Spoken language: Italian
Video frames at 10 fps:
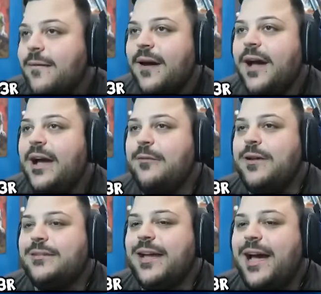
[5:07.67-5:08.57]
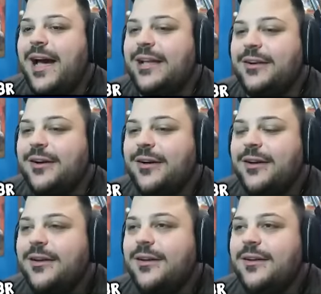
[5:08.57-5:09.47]
acquittato.
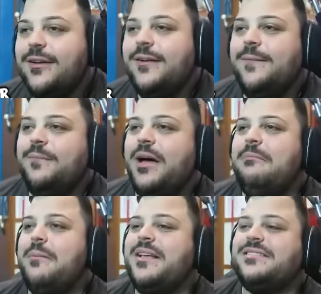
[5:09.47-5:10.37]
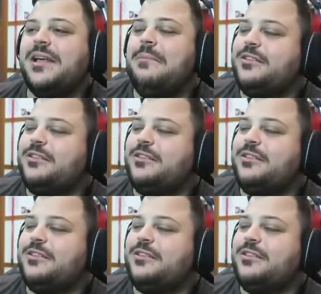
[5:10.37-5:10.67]
Madò. Mamma mia, starma è